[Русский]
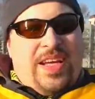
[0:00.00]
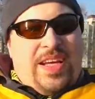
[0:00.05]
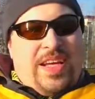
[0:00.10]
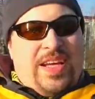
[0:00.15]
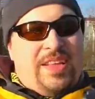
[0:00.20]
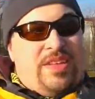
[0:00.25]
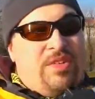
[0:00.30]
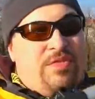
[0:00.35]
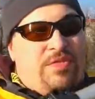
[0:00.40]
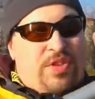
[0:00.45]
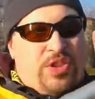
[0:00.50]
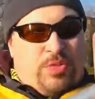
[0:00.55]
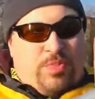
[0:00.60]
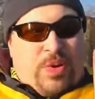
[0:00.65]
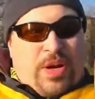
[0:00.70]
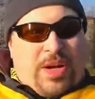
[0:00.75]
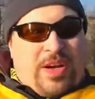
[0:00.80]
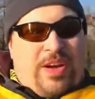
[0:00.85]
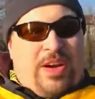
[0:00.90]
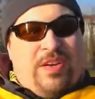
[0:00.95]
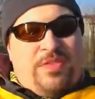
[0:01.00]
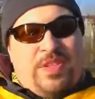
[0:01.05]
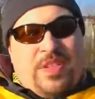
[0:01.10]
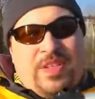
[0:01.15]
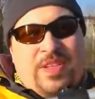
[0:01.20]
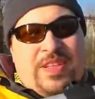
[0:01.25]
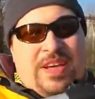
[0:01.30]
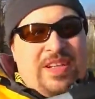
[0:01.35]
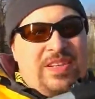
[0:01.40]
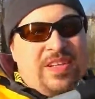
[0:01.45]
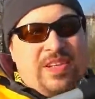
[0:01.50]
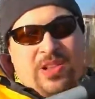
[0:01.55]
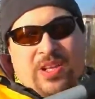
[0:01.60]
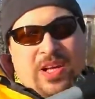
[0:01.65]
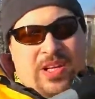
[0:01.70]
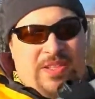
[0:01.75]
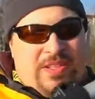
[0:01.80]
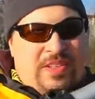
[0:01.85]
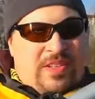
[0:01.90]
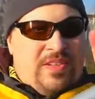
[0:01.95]
Это фишпокрафт Танк
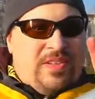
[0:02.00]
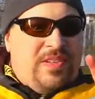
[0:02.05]
Лайт.